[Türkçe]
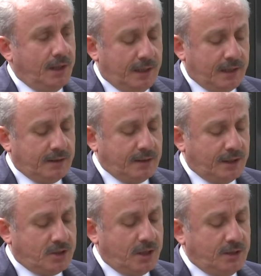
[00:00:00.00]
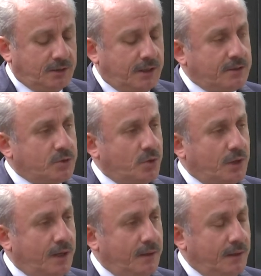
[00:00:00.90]
aradan geçen yıllar
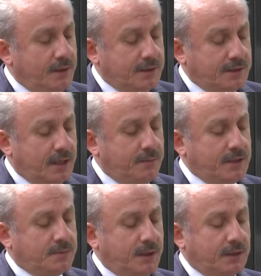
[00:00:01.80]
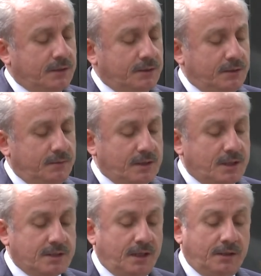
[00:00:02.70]
sonra serbest bırakıldığı ve
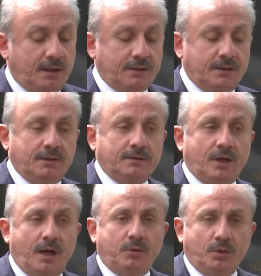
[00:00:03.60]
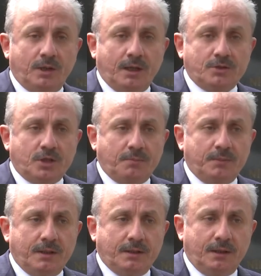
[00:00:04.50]
cezalarını tam olarak
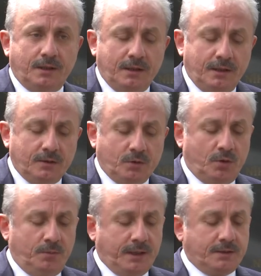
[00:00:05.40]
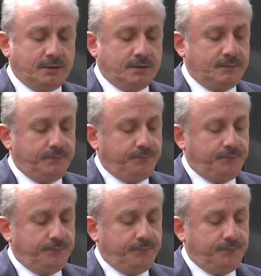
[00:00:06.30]
çekmedikleri görülmektedir.